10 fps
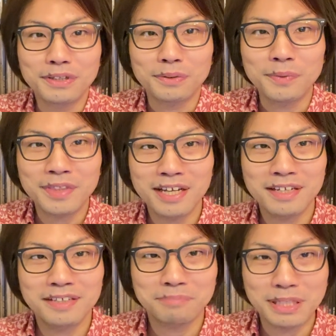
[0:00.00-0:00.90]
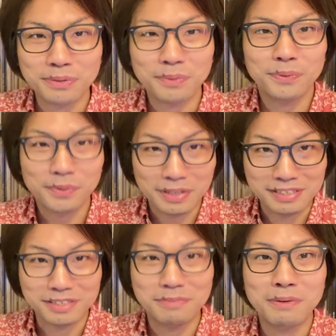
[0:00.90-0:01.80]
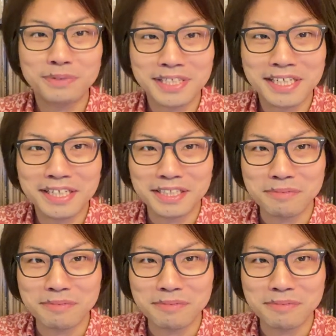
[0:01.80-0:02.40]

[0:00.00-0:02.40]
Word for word: こんなパソコンとかスマホの世界観